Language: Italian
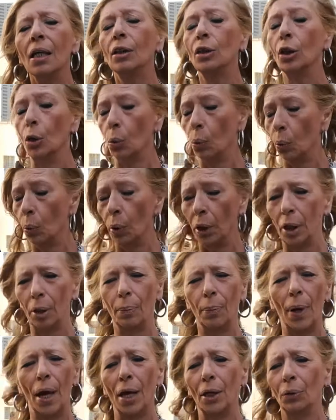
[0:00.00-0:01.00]
di cui
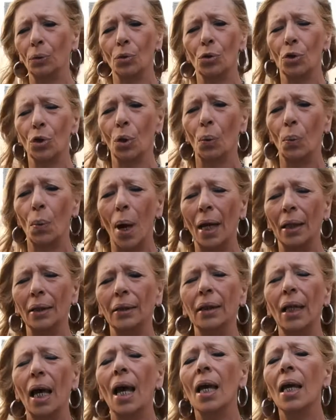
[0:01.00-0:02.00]
ripeto
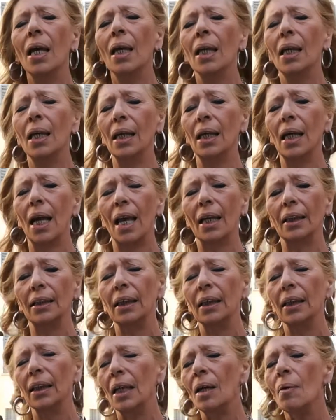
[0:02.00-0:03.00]
50
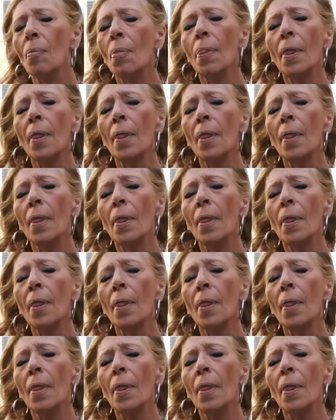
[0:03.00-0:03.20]
inediti,